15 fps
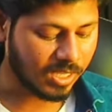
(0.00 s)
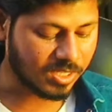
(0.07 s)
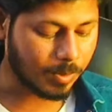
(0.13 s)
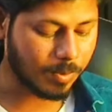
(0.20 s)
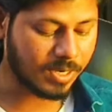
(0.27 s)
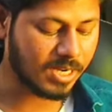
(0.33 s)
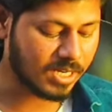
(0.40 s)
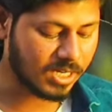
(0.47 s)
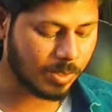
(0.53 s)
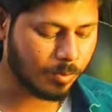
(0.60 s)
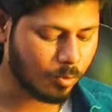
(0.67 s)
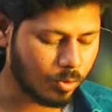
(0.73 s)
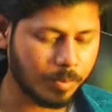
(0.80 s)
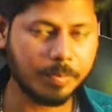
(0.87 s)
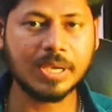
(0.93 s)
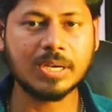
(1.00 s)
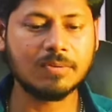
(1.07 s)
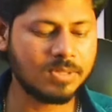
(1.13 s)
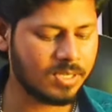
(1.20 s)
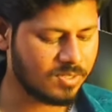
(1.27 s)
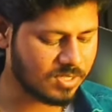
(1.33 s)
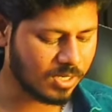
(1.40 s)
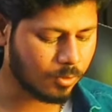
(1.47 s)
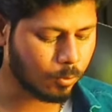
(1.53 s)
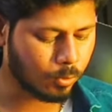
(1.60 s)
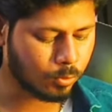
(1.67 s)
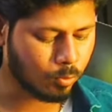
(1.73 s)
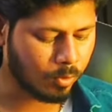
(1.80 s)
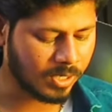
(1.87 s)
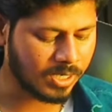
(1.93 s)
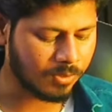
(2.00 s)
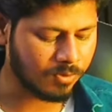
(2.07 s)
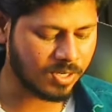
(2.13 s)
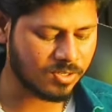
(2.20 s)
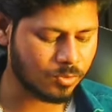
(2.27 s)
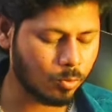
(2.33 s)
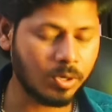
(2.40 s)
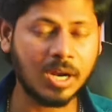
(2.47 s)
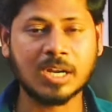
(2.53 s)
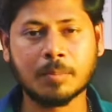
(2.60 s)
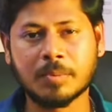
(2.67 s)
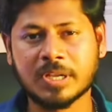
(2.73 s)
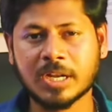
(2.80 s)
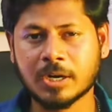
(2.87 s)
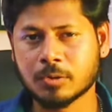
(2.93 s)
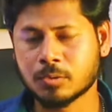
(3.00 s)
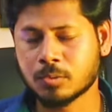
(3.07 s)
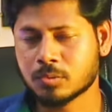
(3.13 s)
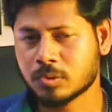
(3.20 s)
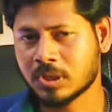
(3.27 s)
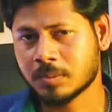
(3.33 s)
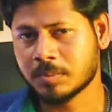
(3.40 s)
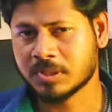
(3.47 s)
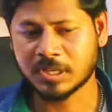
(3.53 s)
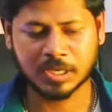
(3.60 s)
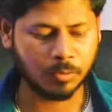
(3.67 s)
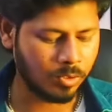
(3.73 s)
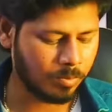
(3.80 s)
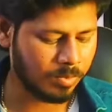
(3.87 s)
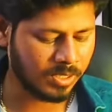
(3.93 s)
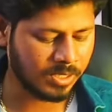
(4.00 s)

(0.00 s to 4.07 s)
அதுக்கப்புறம் நிக் நேம் உங்கள் பேர் வித் இனிஷியல் கொடுத்துக்கோங்க இன்விடேஷன் கூட ஆட்டோமேட்டிக்காக எடுத்துக்கும் ஸோ அதை பற்றி நீங்கள் ஒரி